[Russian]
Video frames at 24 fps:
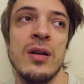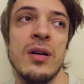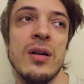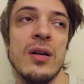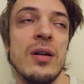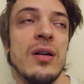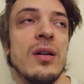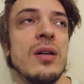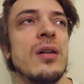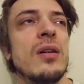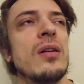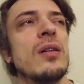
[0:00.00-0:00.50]

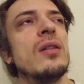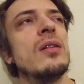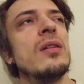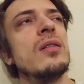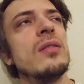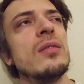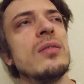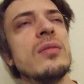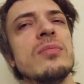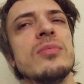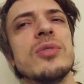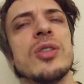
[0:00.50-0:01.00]

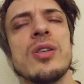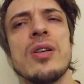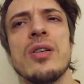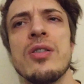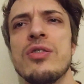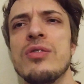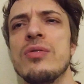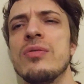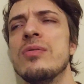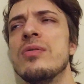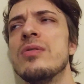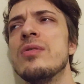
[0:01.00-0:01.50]
А, да как
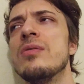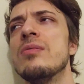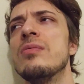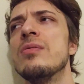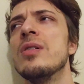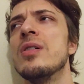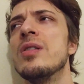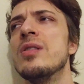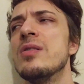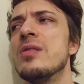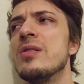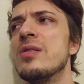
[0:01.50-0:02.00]
же он
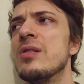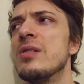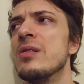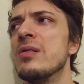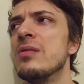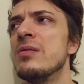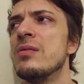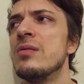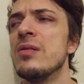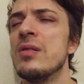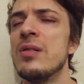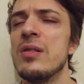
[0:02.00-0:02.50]
называется-то?
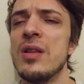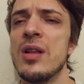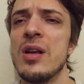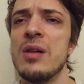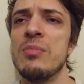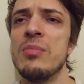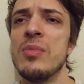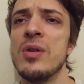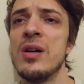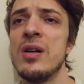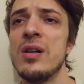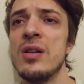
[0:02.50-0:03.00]

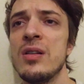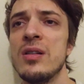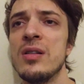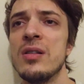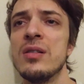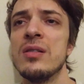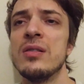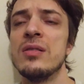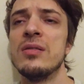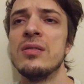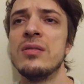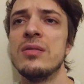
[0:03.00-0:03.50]

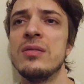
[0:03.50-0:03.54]
Ломая